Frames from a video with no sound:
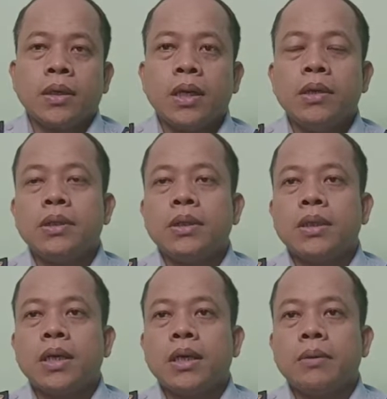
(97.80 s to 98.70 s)
Kalau
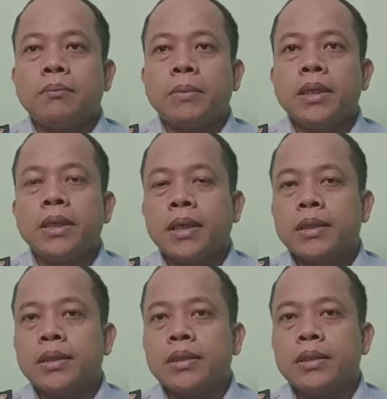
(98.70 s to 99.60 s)
kita
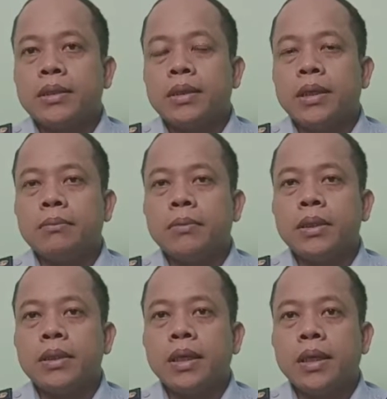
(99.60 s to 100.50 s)
melihat dan
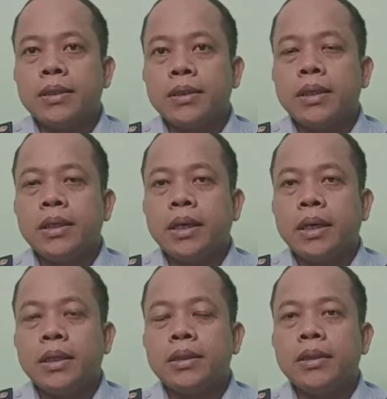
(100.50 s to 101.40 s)

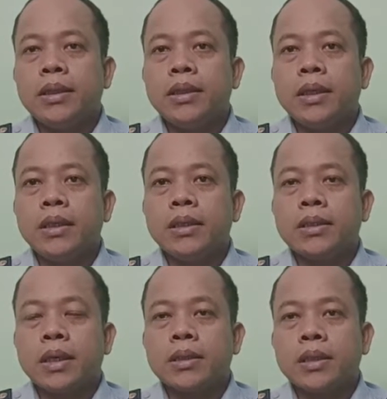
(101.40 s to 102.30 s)
menilainya hanya dari
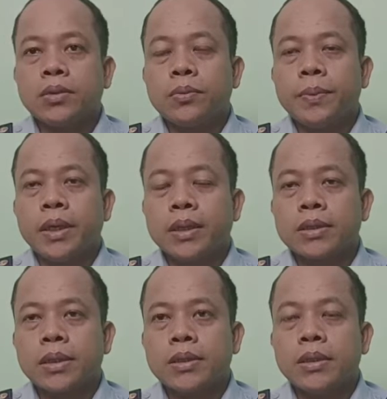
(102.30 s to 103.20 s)
salah satu pihak
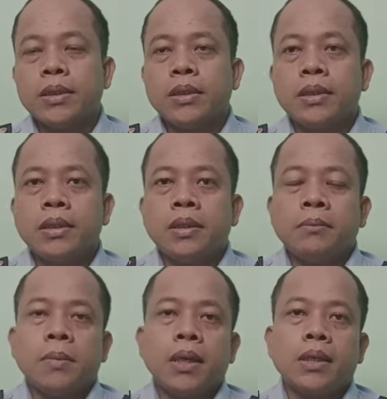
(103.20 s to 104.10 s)
saja,
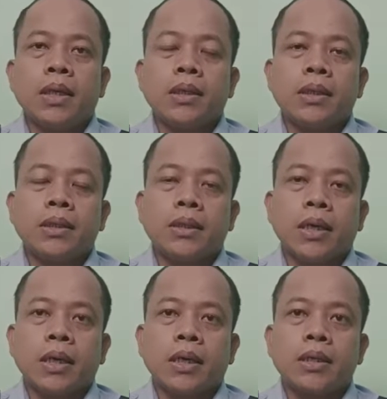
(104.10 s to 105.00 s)
maka
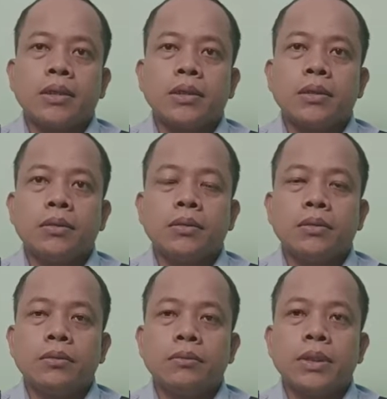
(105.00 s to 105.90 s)
kita akan
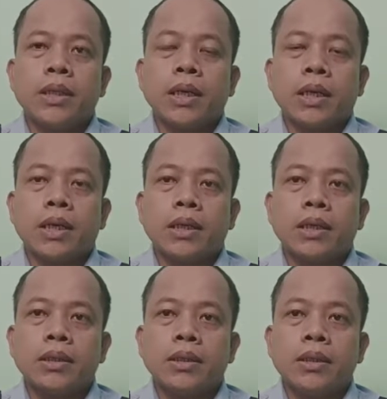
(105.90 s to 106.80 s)
cenderung
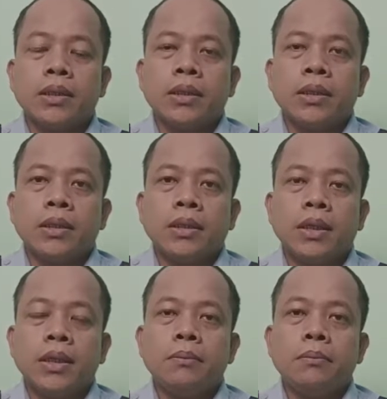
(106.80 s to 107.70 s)
menyalahkan
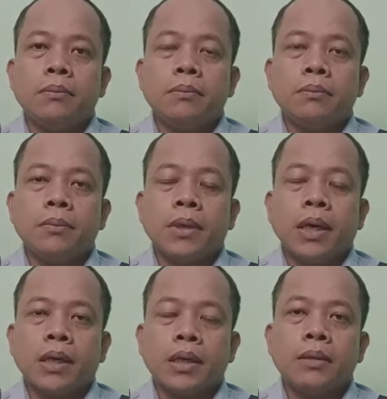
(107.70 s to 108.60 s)
dan
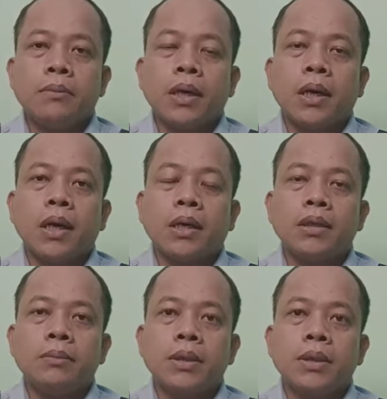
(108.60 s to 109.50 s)
akan
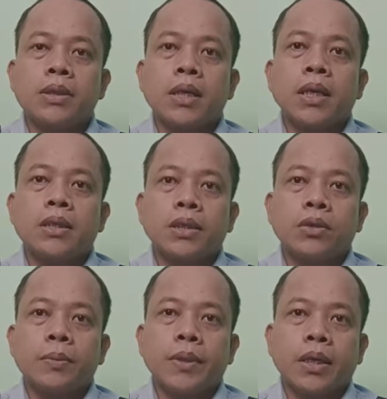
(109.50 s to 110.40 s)
menghakimi salah
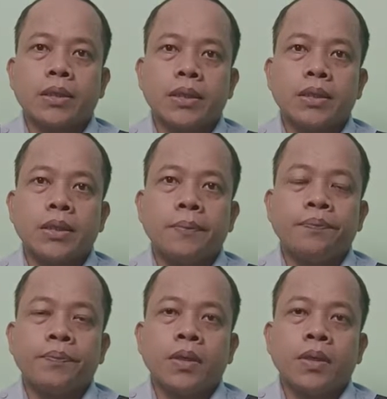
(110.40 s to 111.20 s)
satu pihak saja.